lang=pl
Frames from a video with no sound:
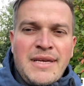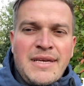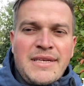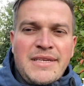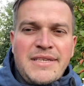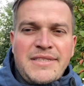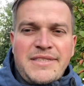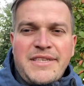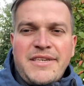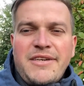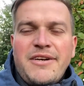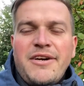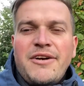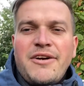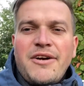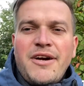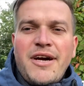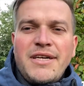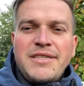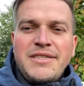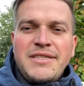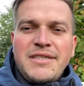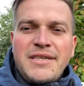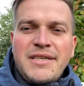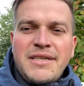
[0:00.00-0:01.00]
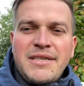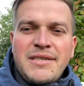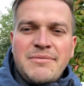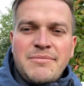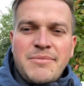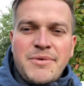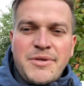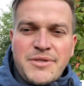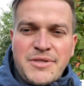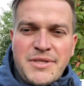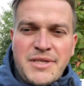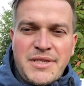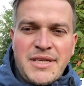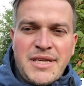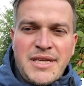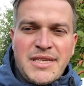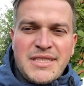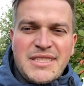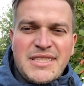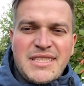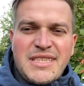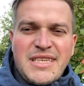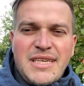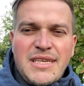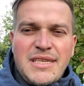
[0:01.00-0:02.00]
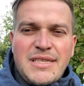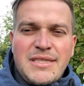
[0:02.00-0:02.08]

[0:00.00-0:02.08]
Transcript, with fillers: I czego, kochani, może nas